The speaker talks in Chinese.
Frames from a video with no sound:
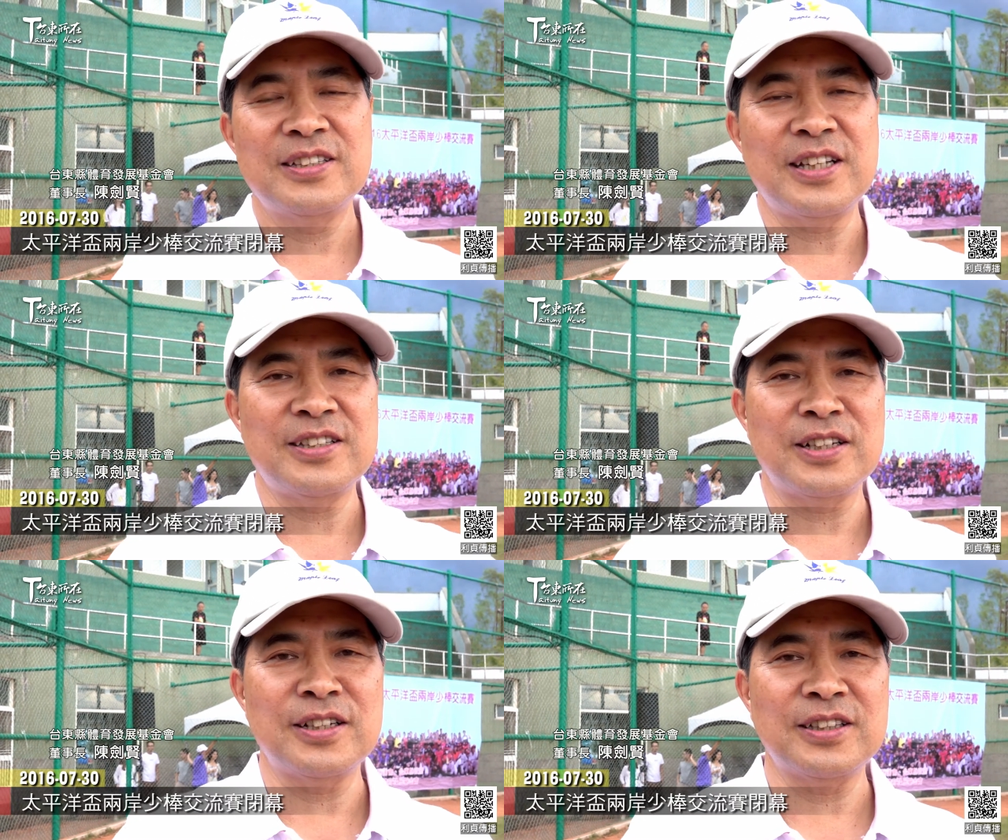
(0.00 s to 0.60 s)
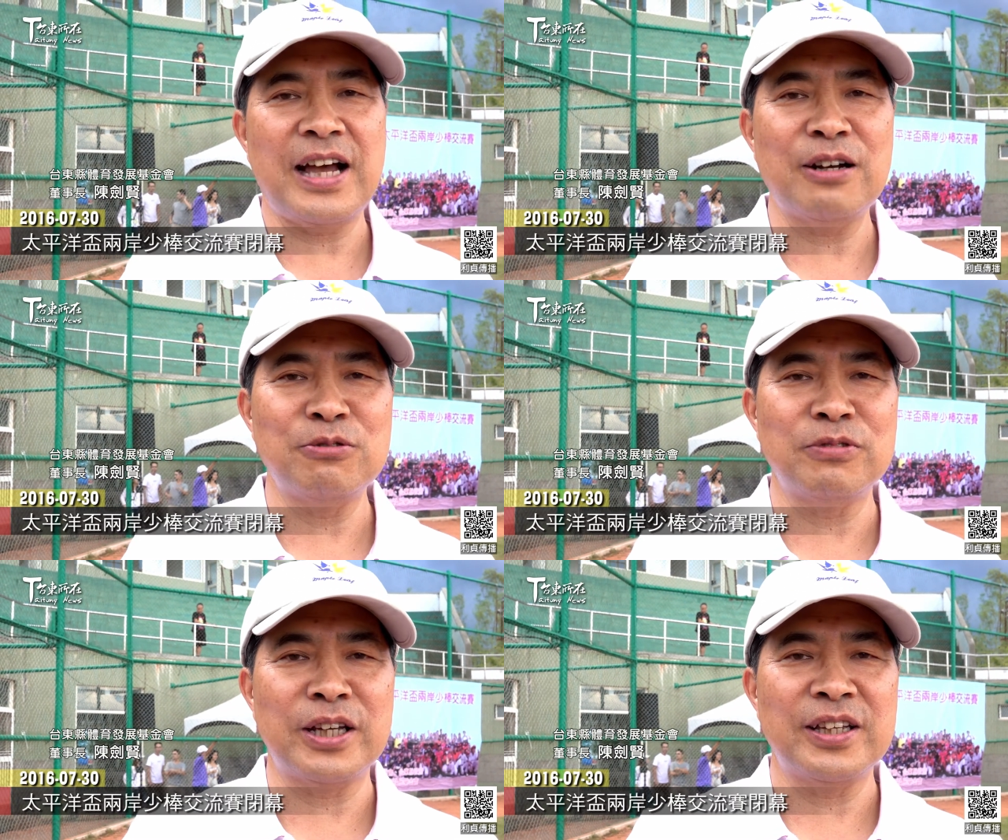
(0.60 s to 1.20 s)
在整个大
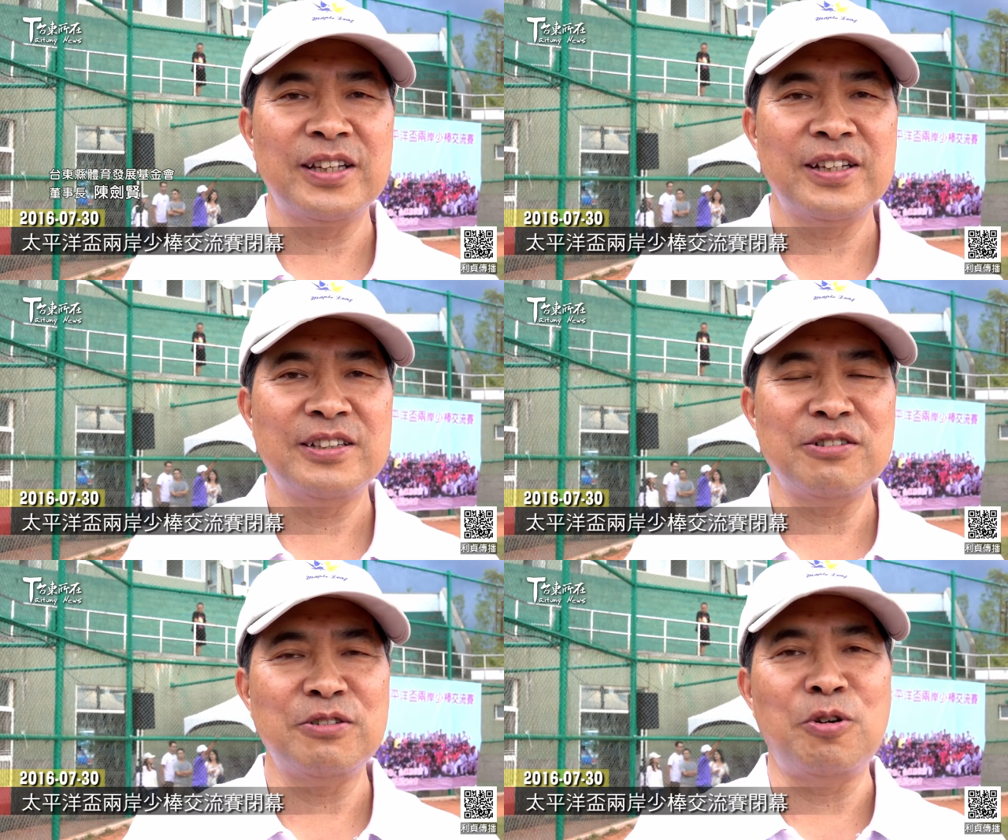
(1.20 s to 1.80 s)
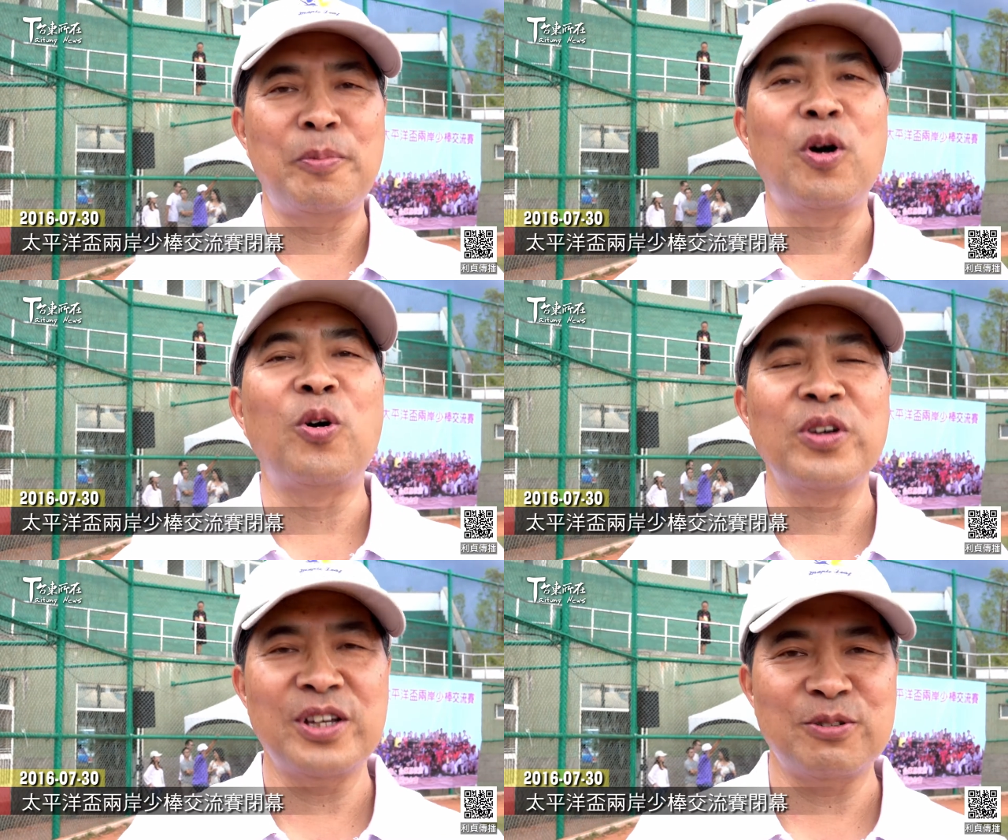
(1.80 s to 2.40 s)
陆呢，就跟我们
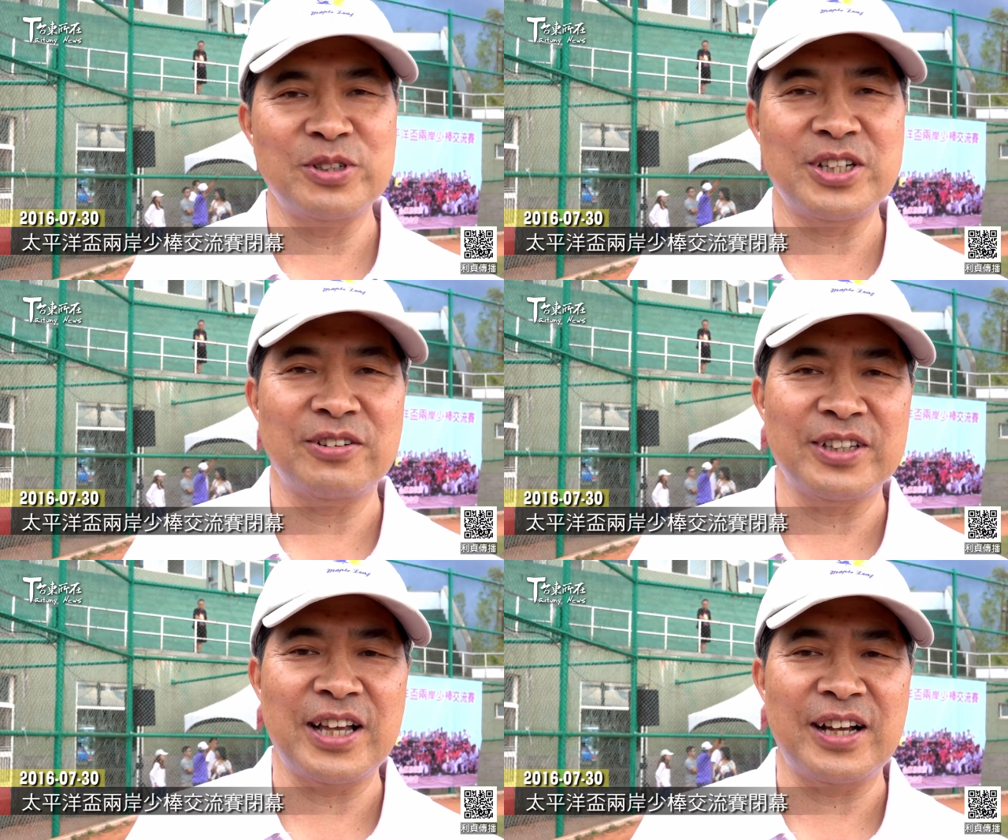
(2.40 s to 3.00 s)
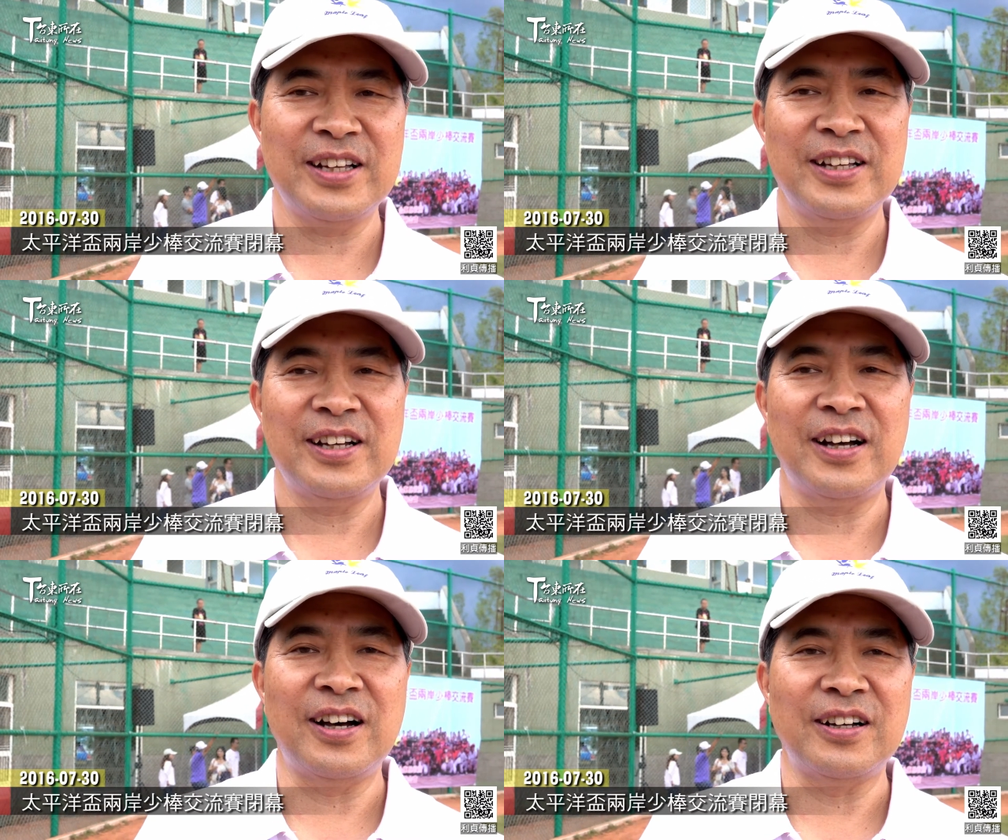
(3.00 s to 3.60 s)
红叶国小一样
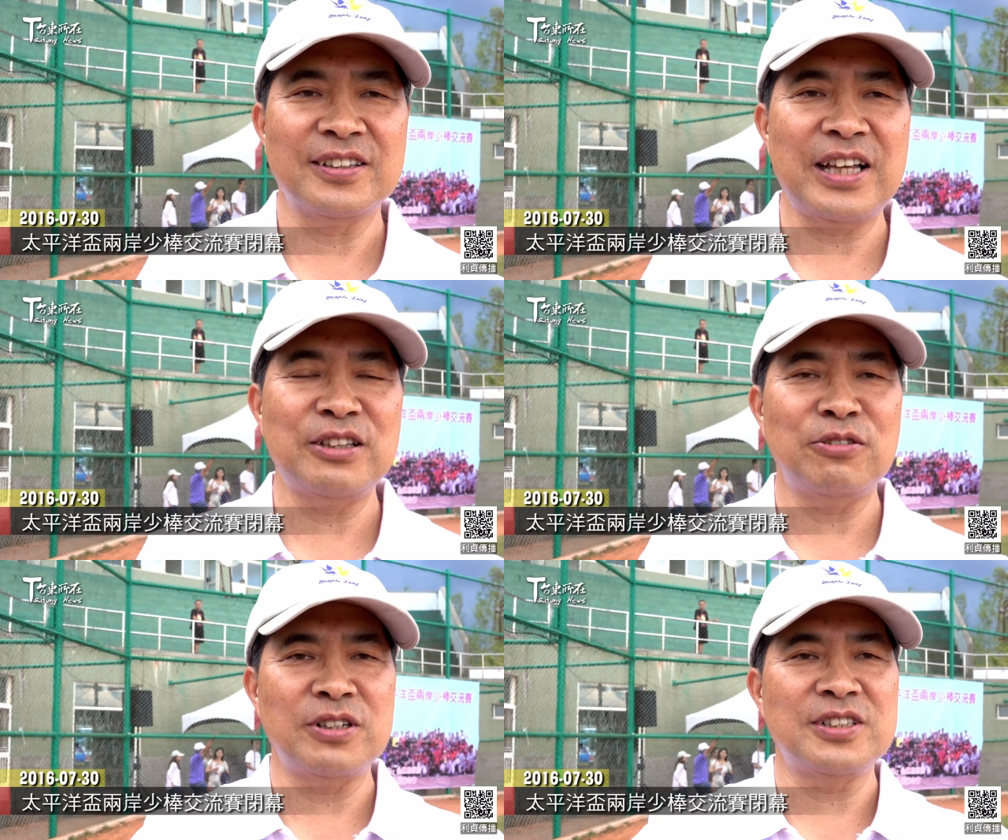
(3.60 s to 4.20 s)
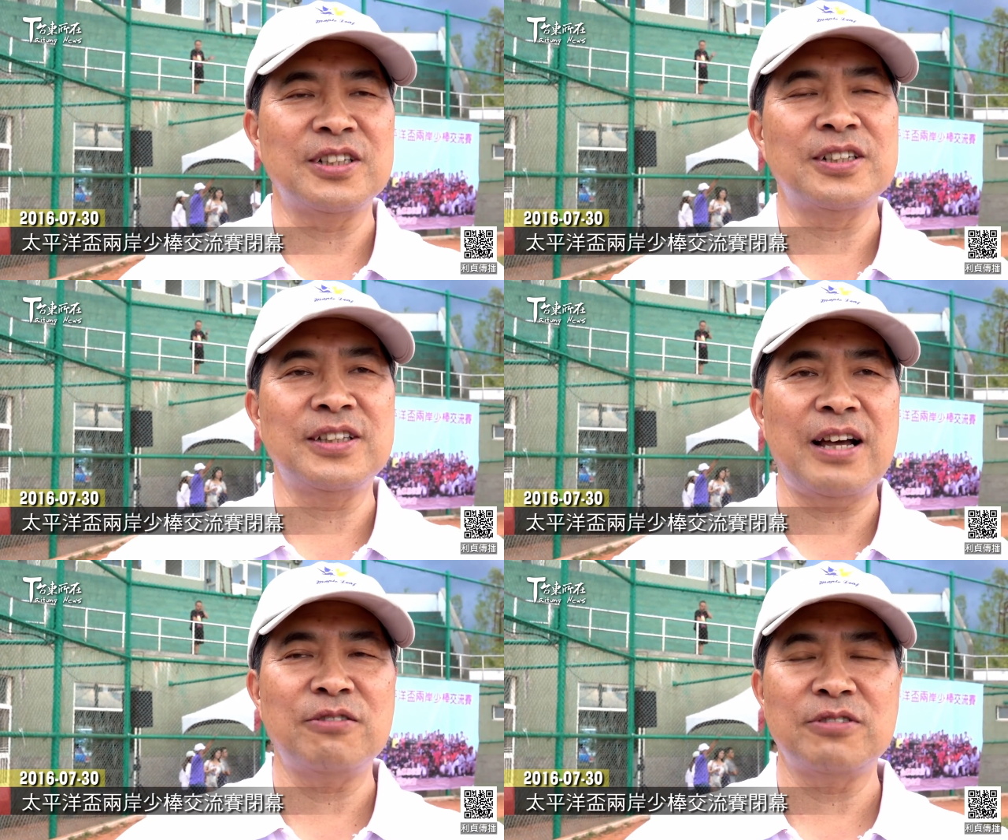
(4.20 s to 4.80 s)
啊，带动了整个
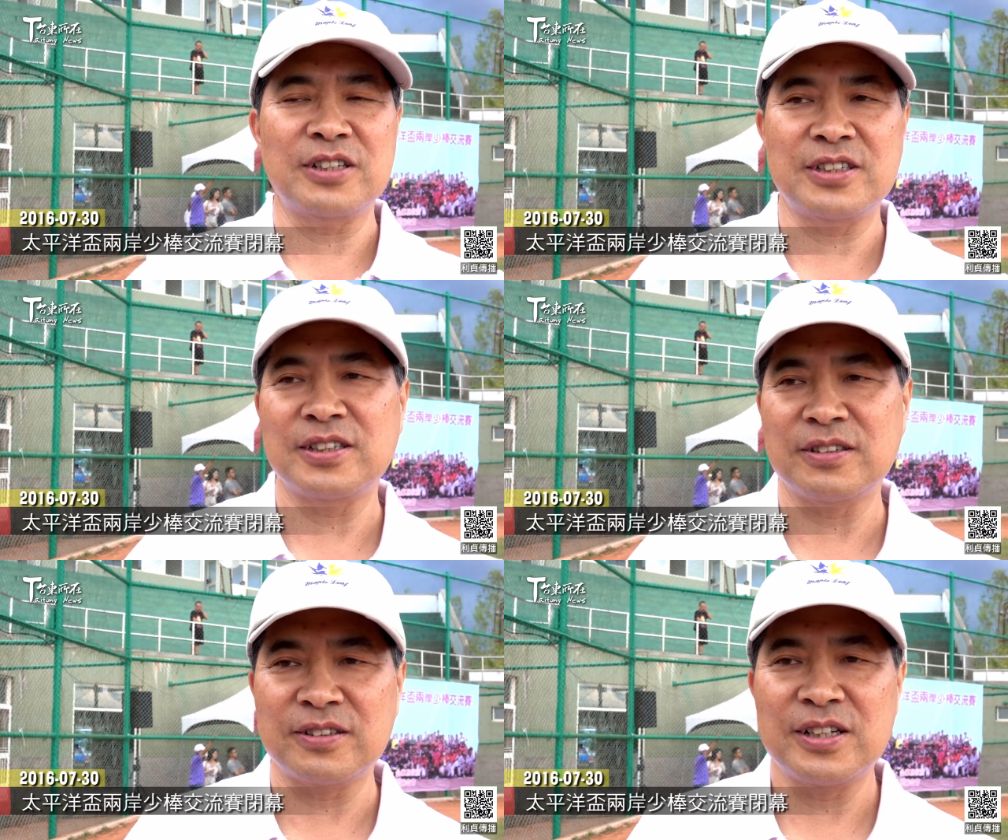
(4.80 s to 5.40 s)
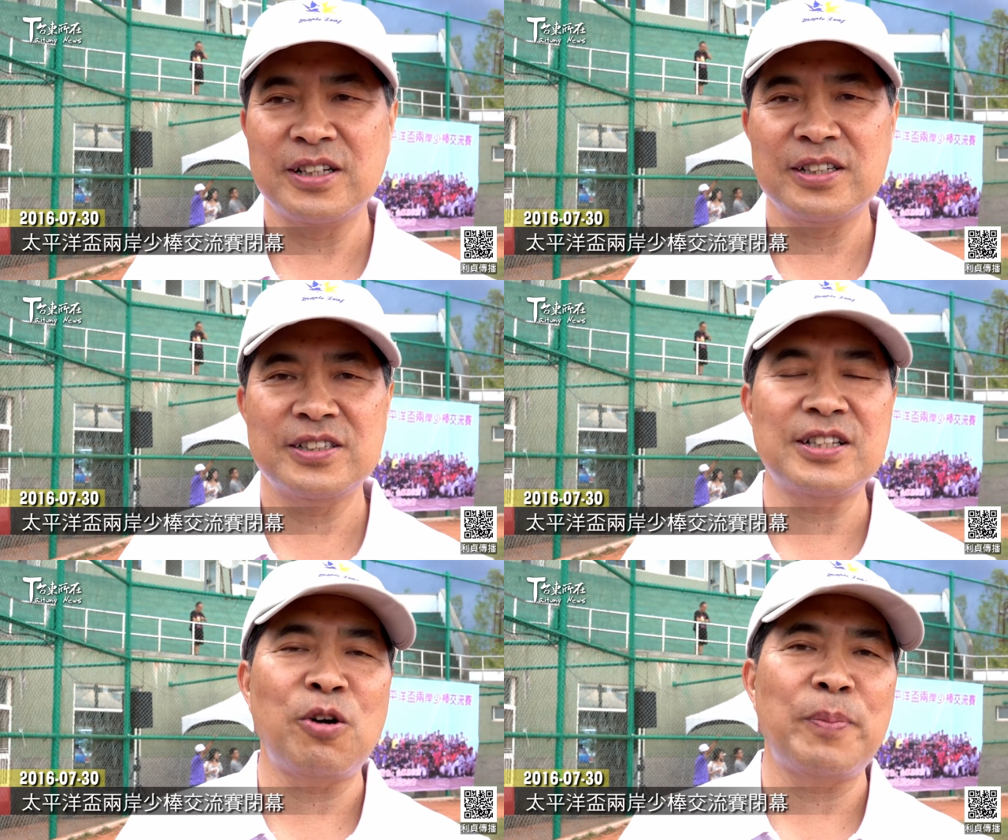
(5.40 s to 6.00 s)
大陆的这种
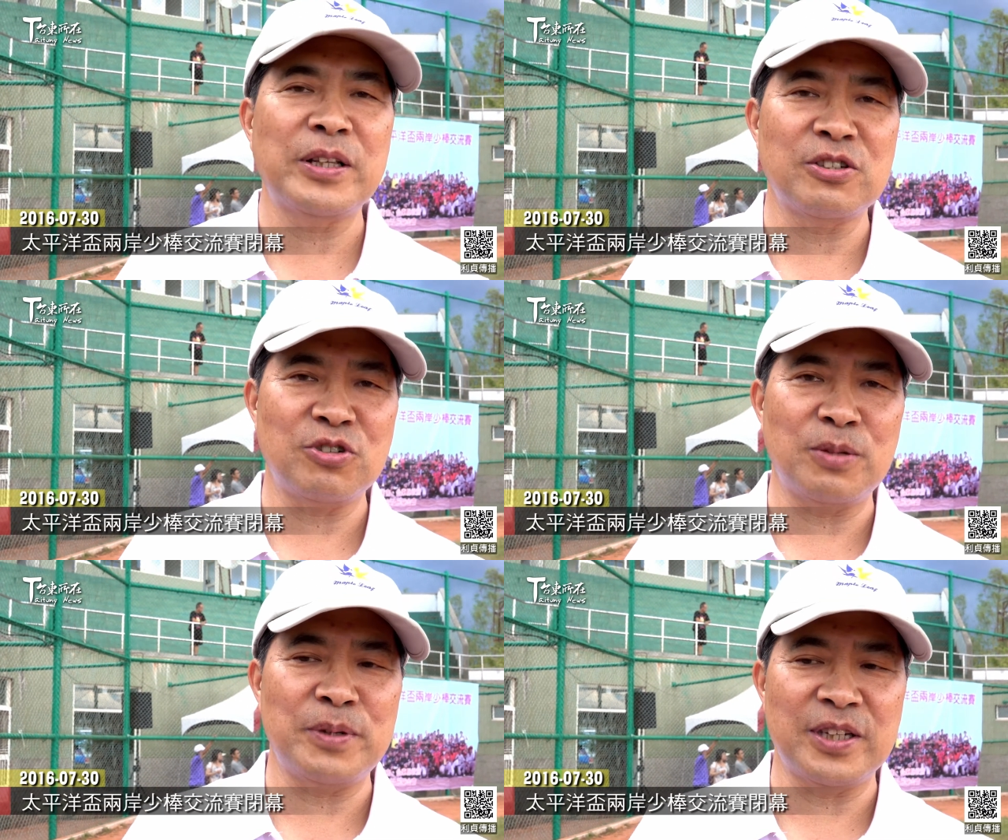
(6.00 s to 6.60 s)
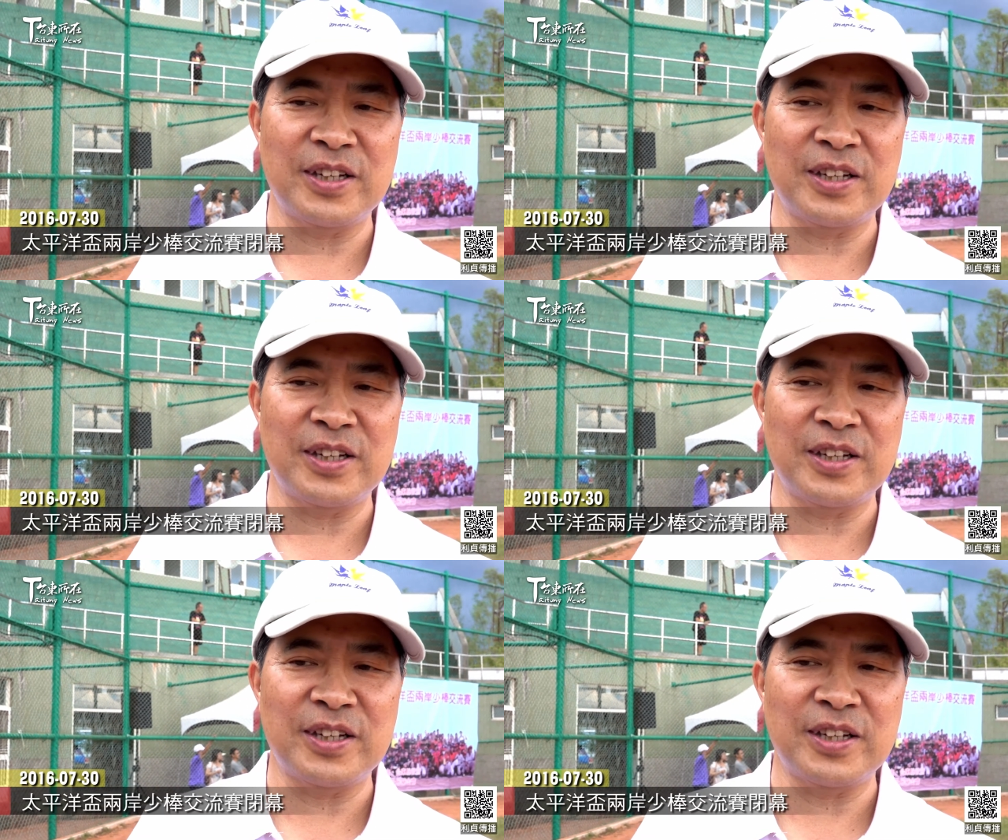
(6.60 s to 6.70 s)
少棒的水平。